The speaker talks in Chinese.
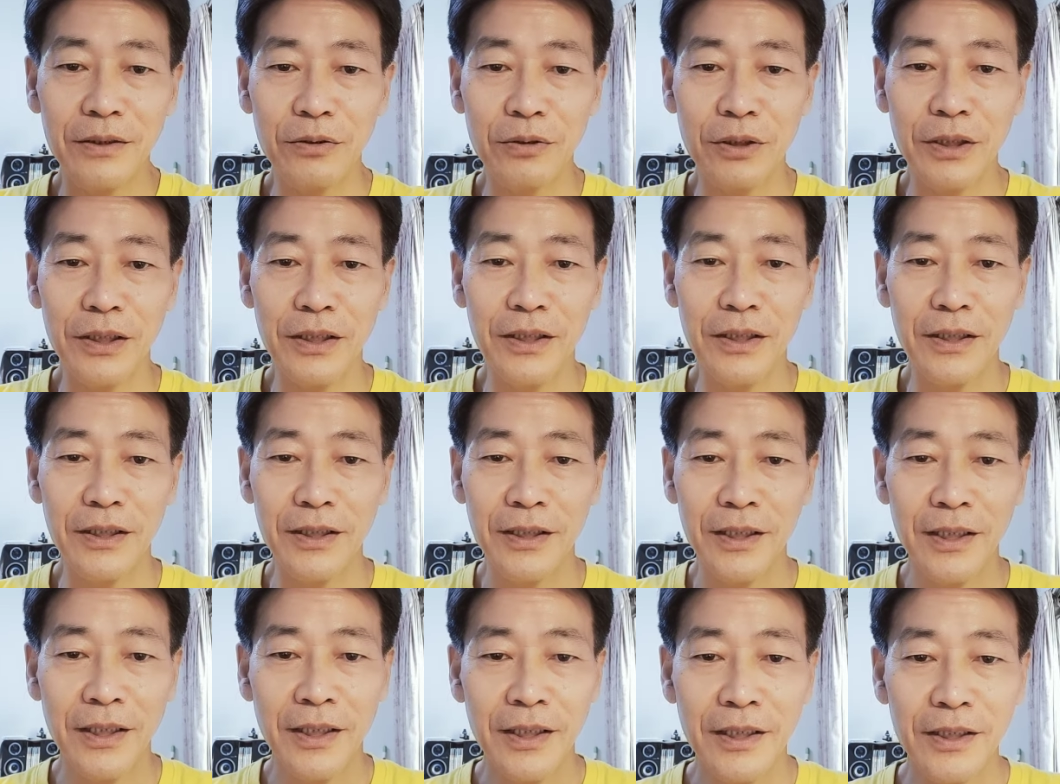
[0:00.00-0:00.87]
所以，
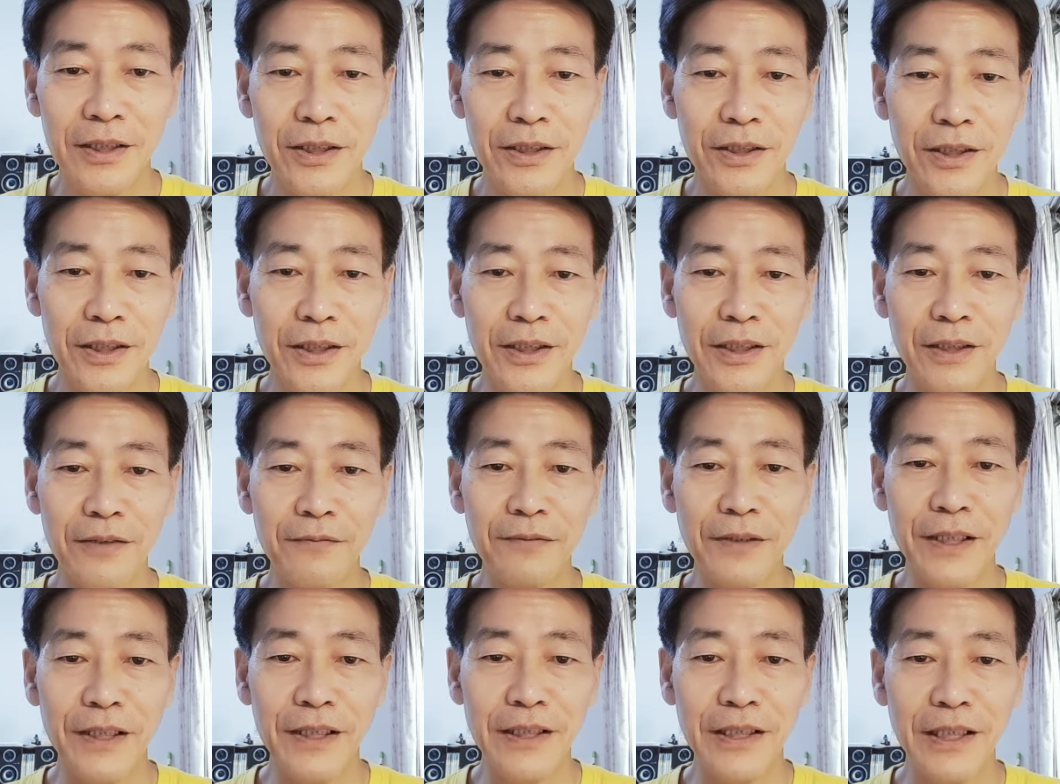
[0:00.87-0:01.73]
这是一个
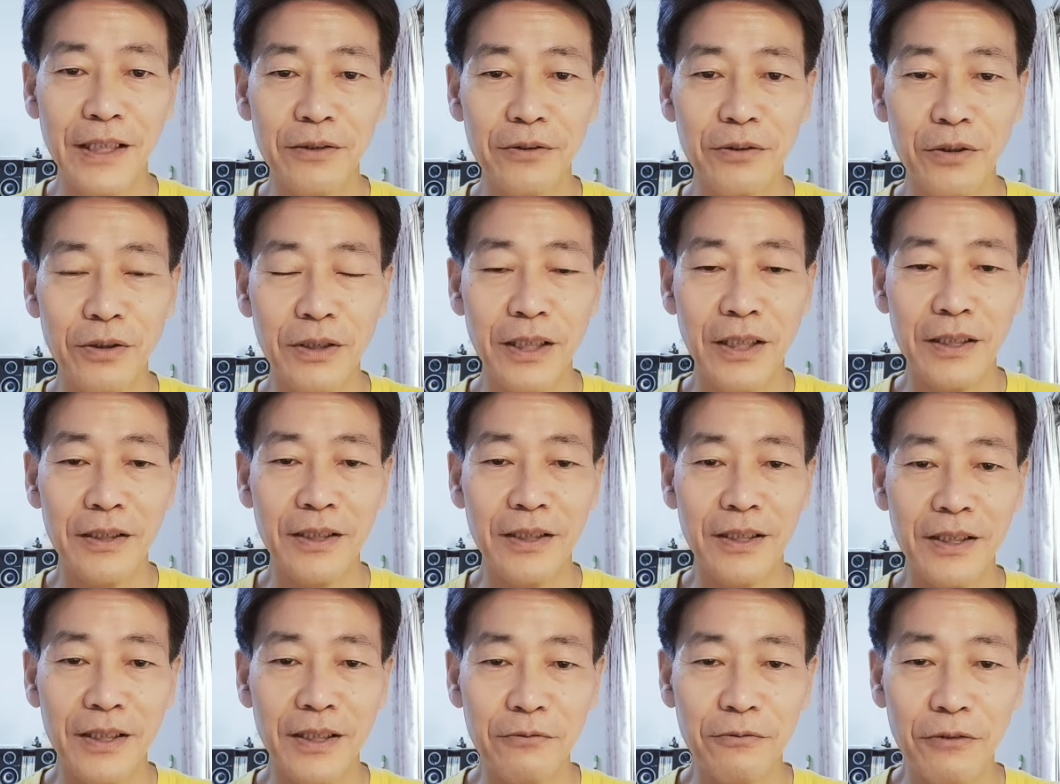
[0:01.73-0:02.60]
非常重要的
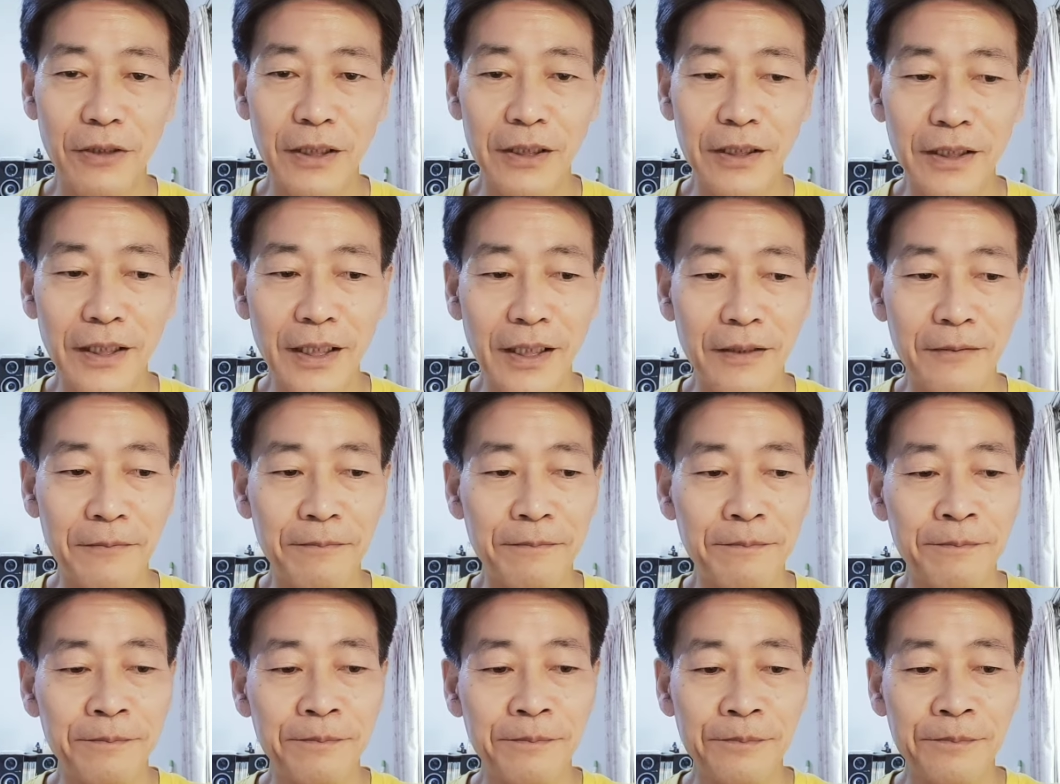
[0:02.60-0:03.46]
一个观念。
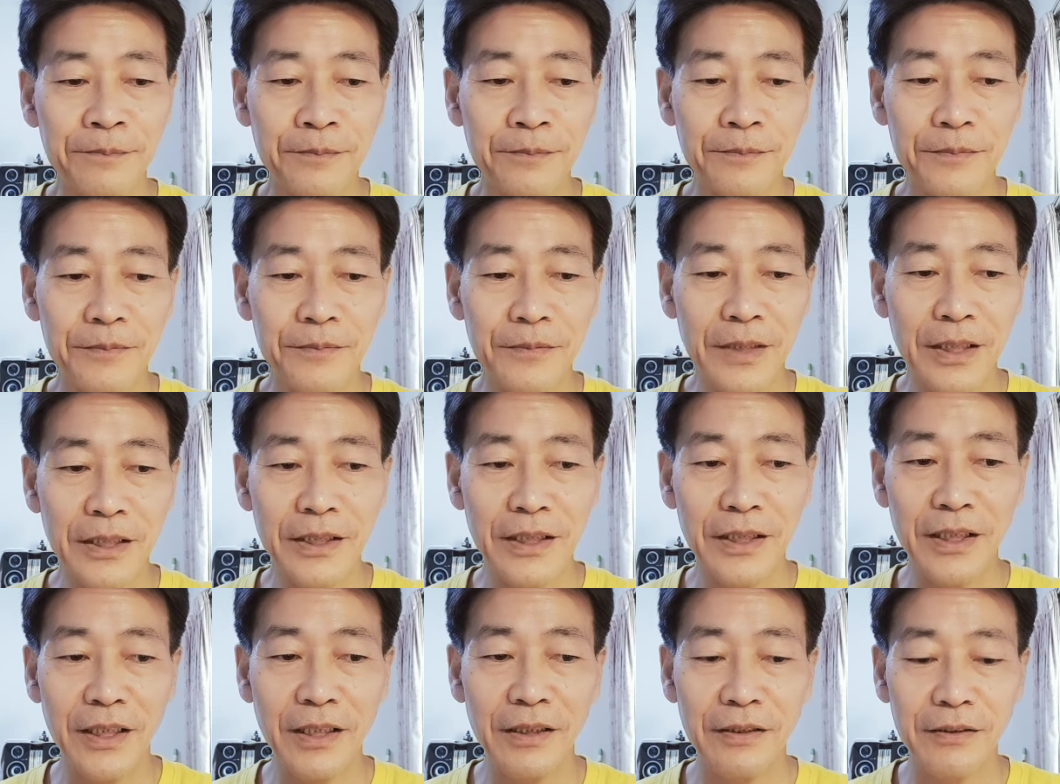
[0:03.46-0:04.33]
那
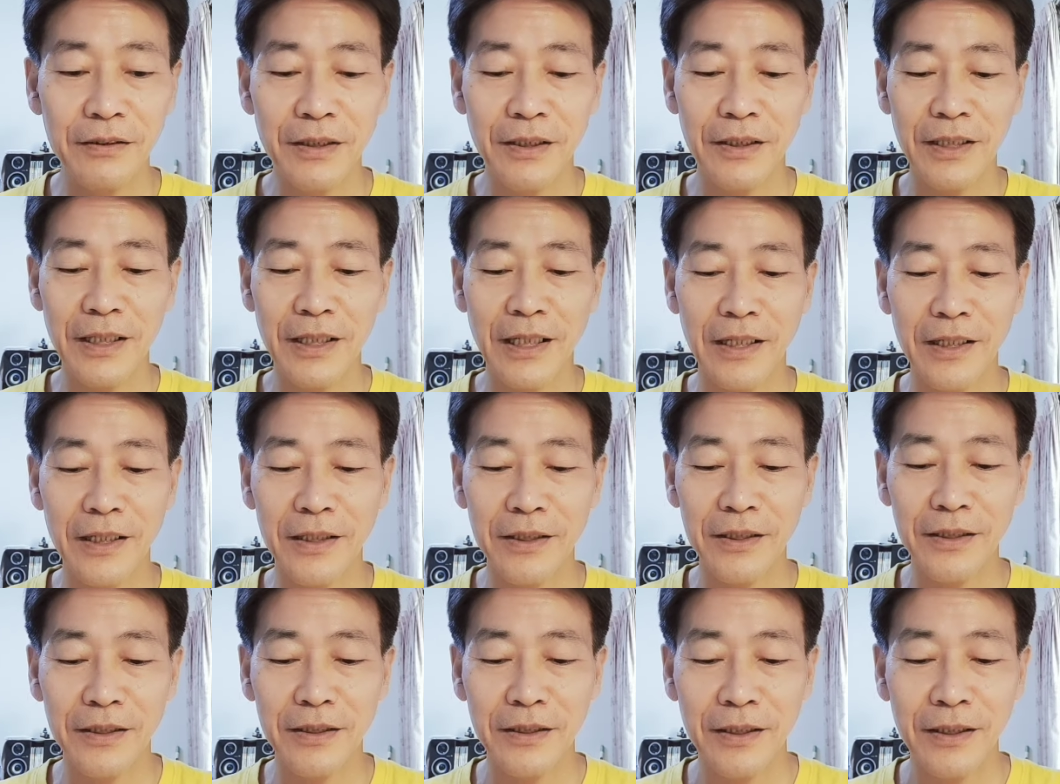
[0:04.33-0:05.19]
今天很感
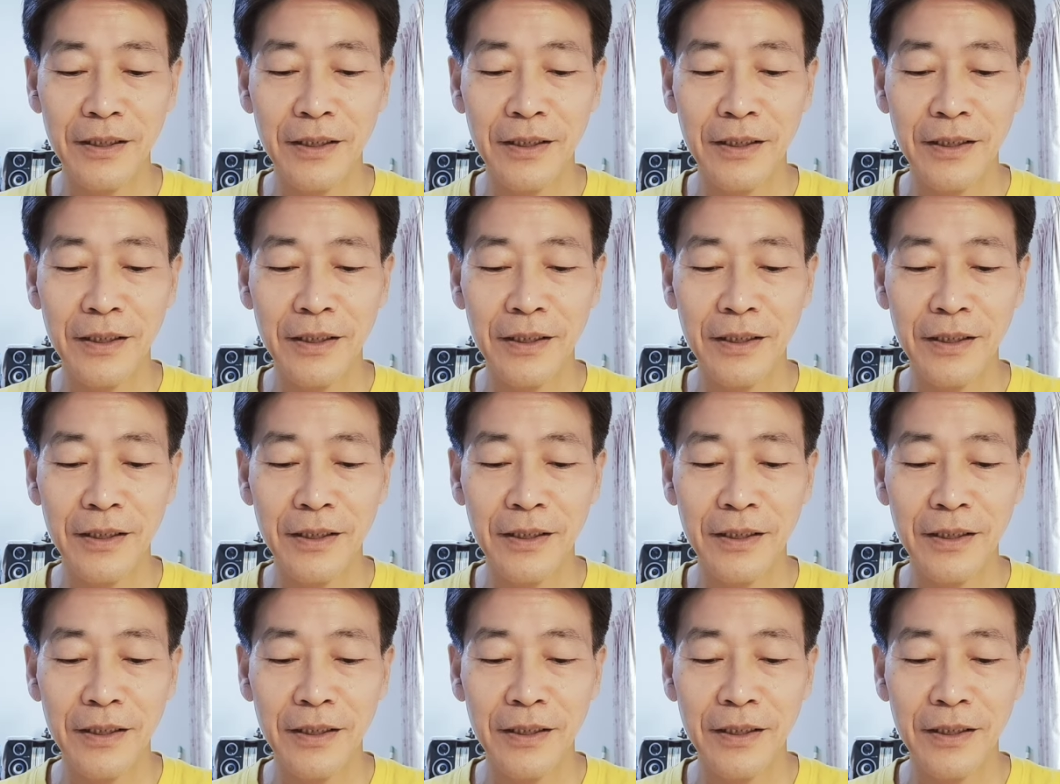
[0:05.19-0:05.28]
恩